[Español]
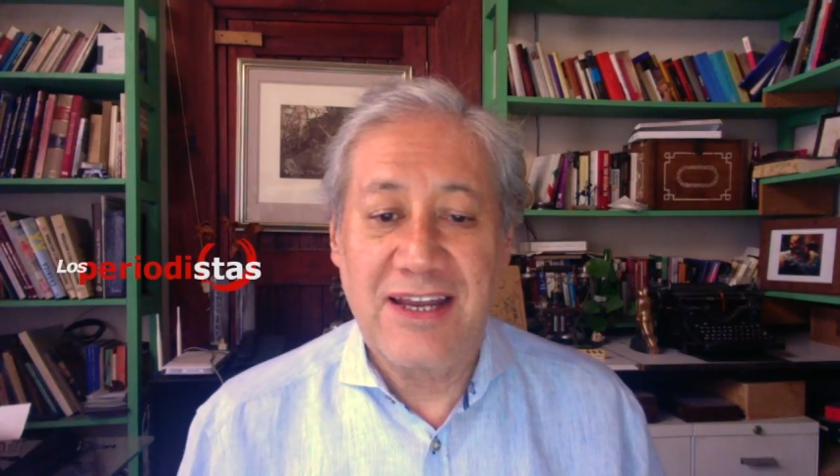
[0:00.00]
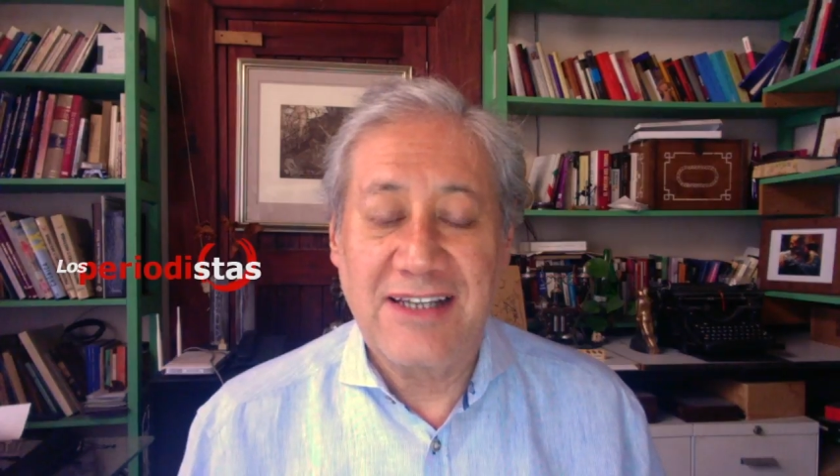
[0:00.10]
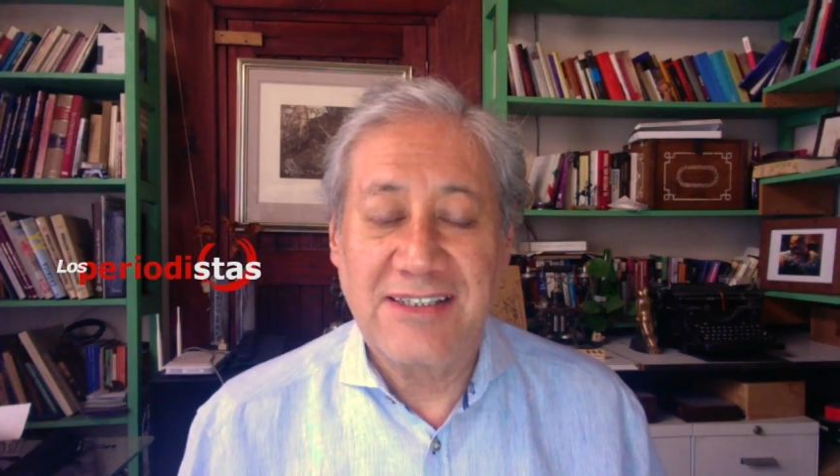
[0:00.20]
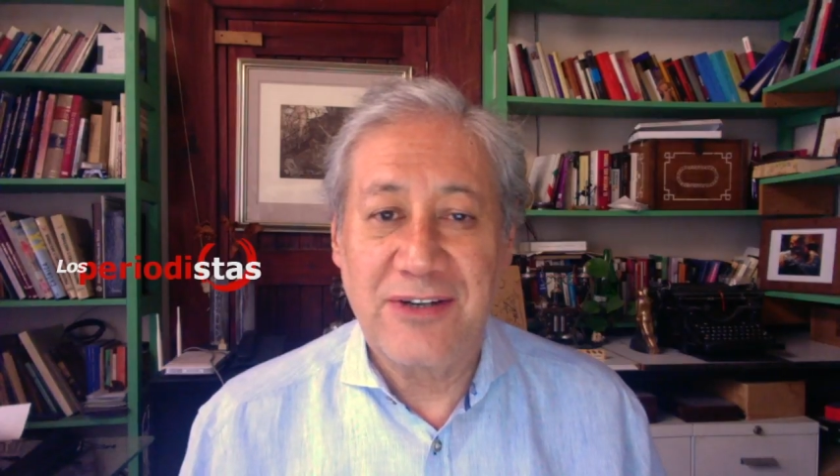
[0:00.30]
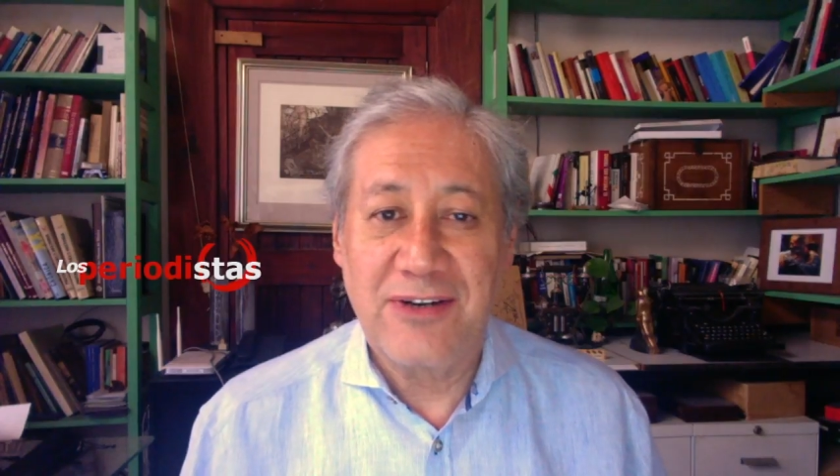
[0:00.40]

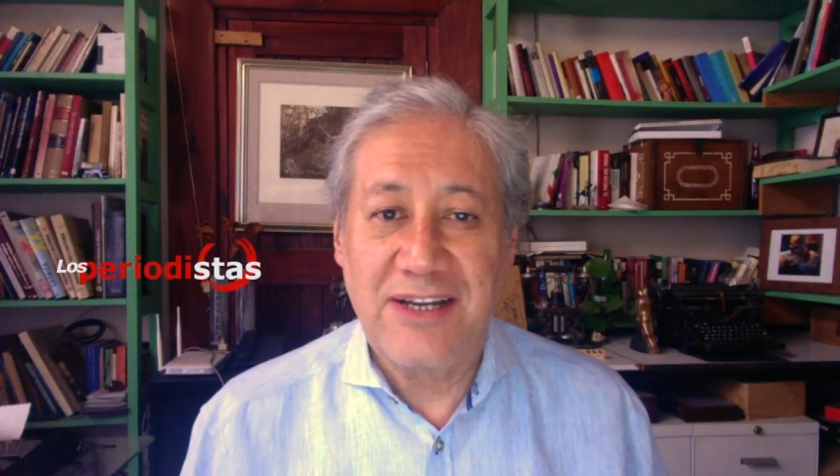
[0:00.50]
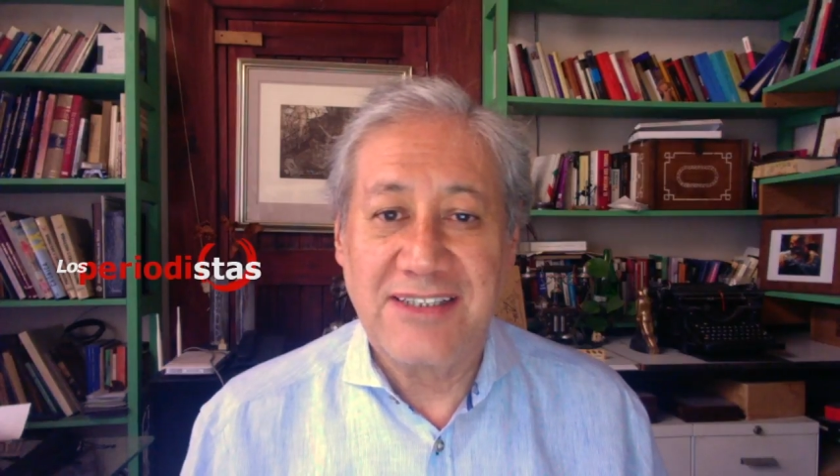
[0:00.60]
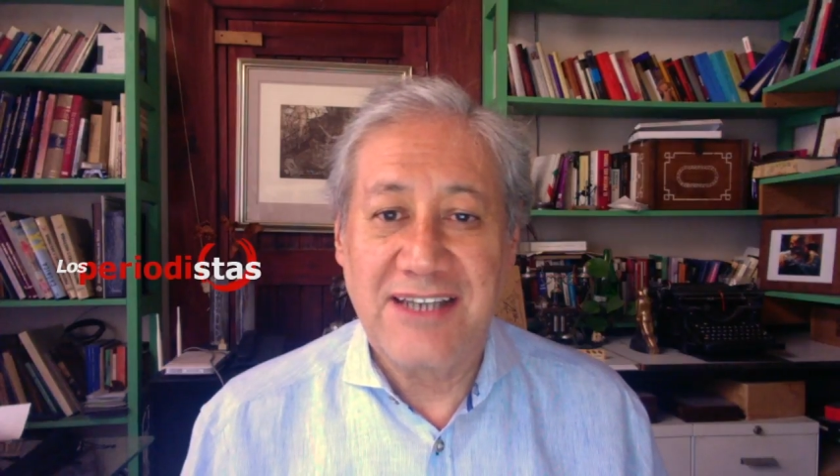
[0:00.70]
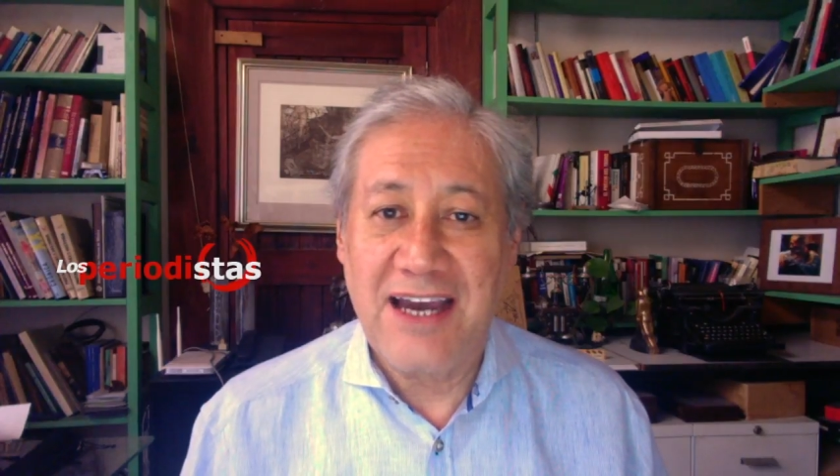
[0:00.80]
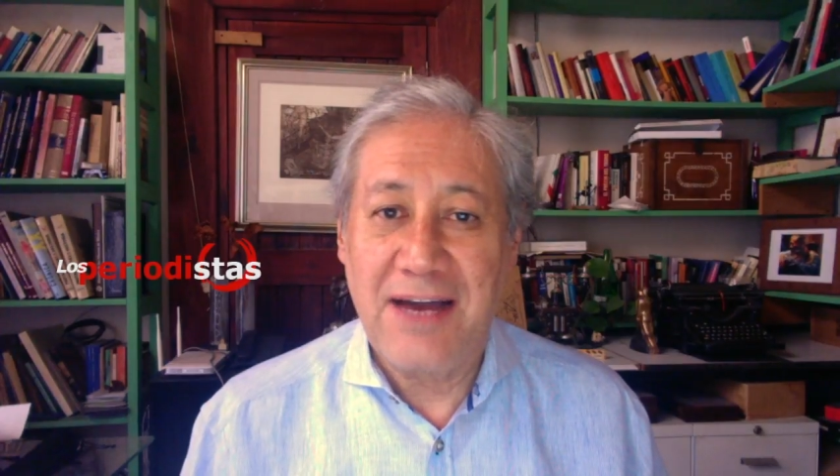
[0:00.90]
cacerola
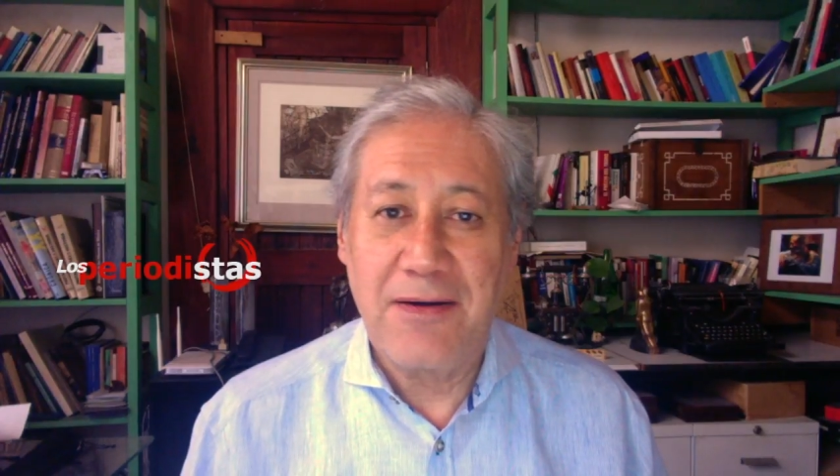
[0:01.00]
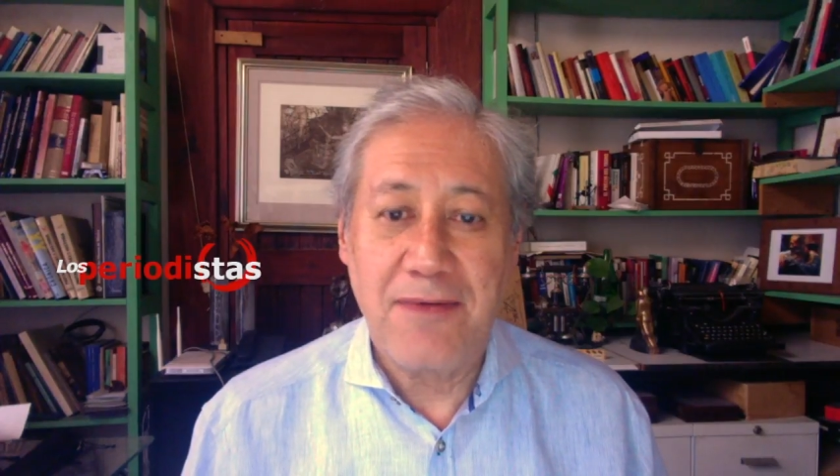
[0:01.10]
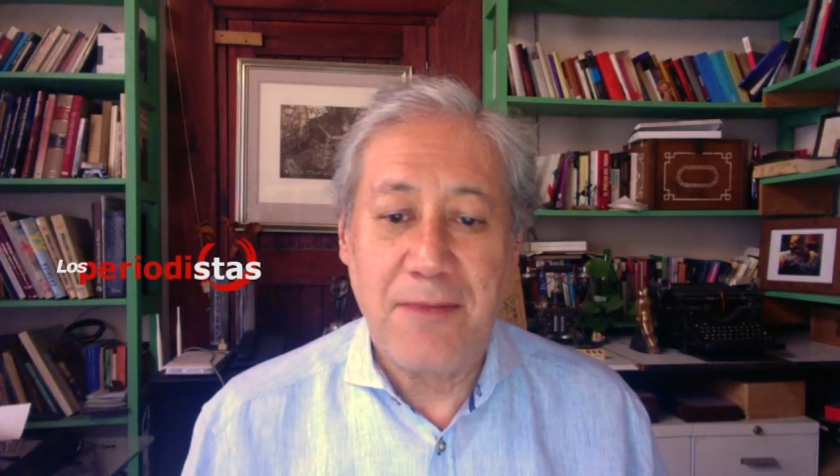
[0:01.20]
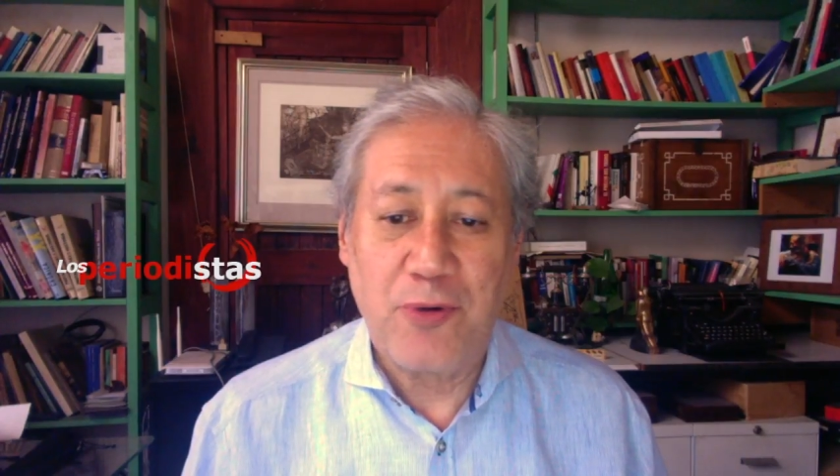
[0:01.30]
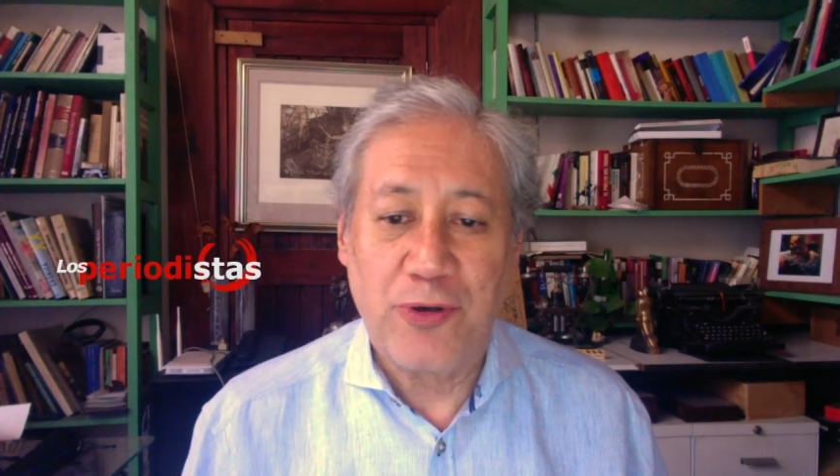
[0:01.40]
sacaba
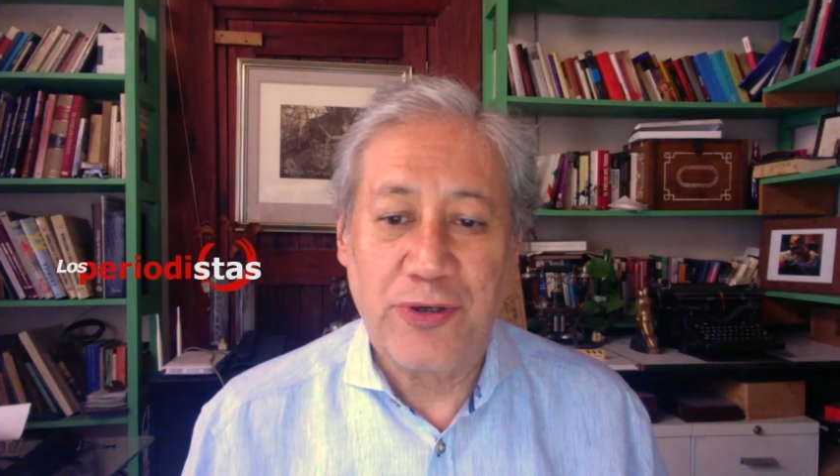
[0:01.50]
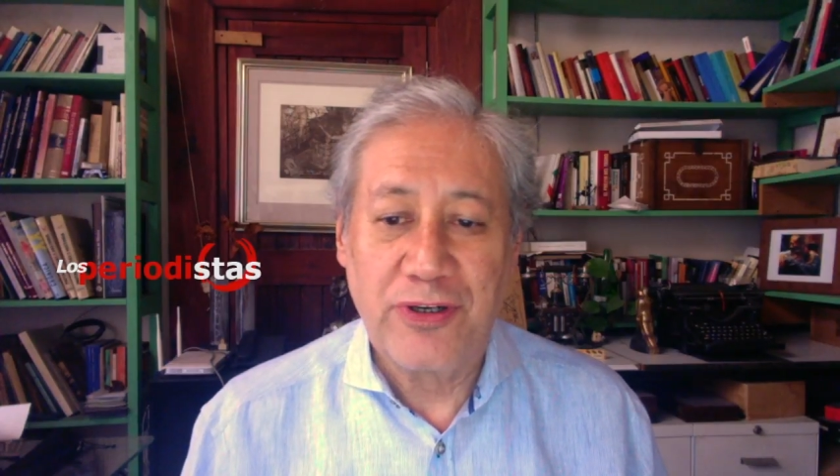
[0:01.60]
vapor.